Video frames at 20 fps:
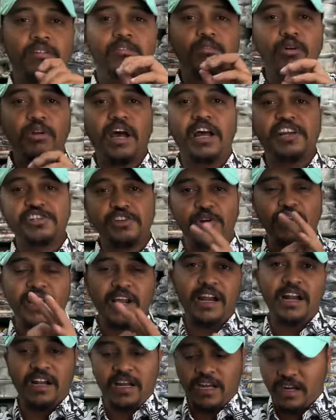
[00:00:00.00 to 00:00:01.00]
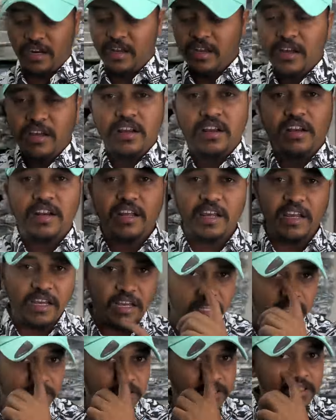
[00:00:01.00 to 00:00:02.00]
ஒரு அஷ்யூரிட்டி என்னென்னா
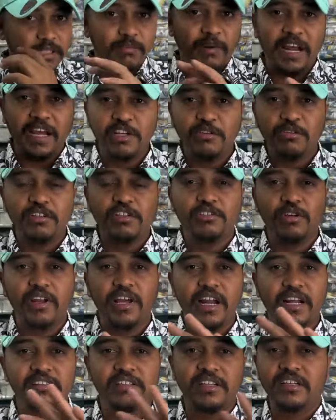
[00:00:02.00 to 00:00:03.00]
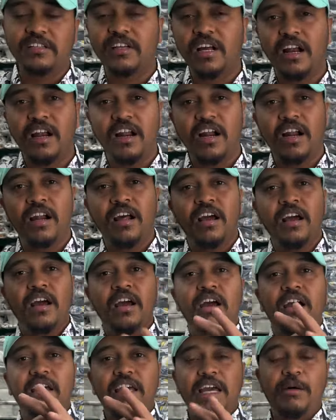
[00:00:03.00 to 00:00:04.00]
நீங்கள் இது வந்து ப்ரைஸ் வந்து சொல்லிக்கிறேன் சிக்ஸ் ஹண்ட்ரட்
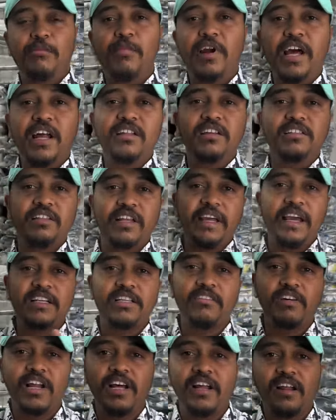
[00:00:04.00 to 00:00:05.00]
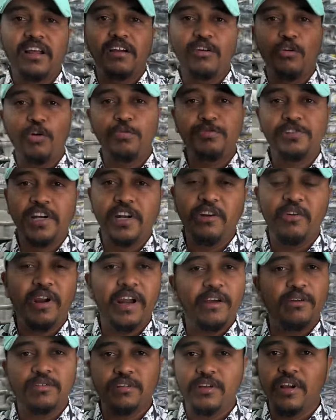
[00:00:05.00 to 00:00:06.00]
எம்ல இருந்து த்ரீ எக்ஸ் வரை இருக்கு குரூப் ஷர்ட்டும்
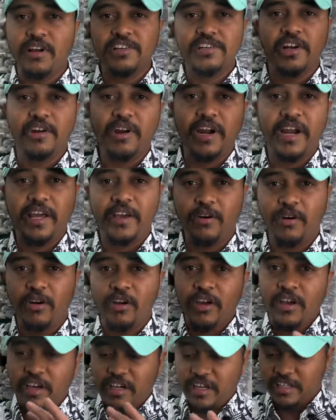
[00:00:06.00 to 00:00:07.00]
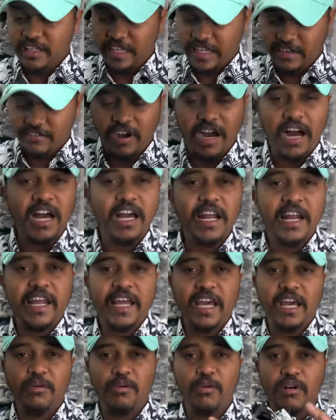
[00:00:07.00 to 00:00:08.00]
கிடைக்கும் சிங்கிள் ஷர்ட்டும் கிடைக்கும் இது நீங்கள்
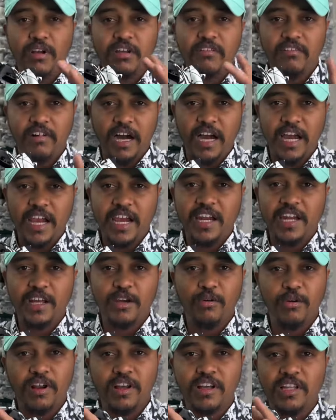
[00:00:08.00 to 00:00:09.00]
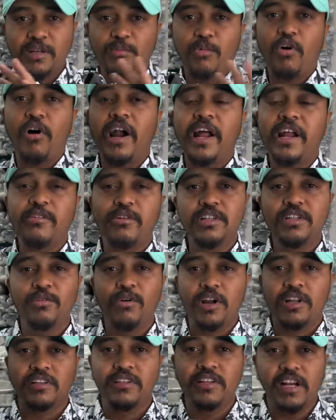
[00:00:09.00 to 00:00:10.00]
வாங்குறீங்க உங்களுக்கு வாங்கிட்டு உங்களுக்கு இந்த ப்ராடக்ட் வந்து
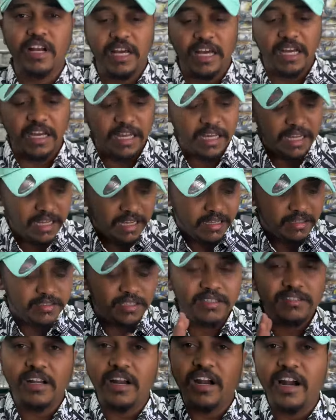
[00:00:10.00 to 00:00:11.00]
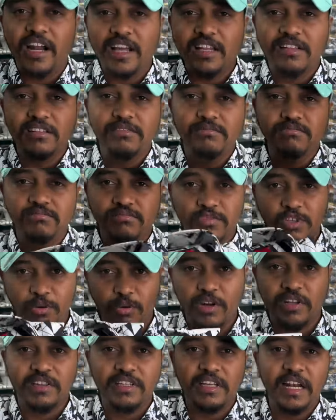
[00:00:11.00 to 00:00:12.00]
ஒர்த் இல்லை சிக்ஸ் ஹண்ட்ரடுக்கு இது
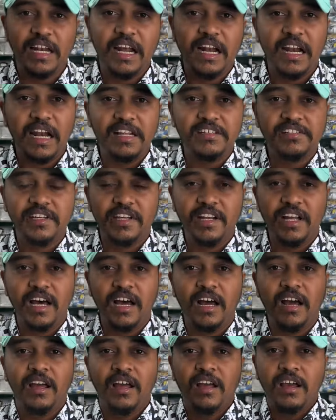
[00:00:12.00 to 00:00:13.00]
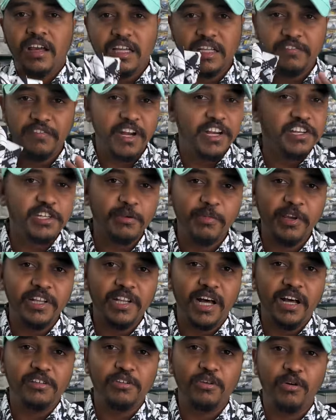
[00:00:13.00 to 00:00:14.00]
ஒர்த் இல்லைன்னு நினச்சிங்கன்னா இது ஃப்ரீ ஷிப்பிங்
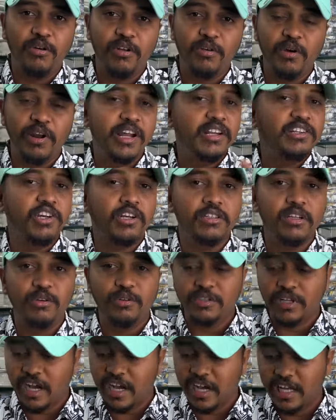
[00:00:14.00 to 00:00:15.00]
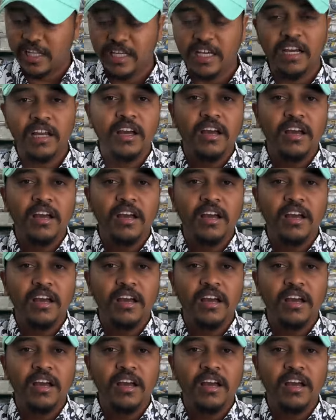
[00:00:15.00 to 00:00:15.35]
தான் ஸோ உங்களுக்கு ஒரே சார்ஜும் லூஸ் ஆகாது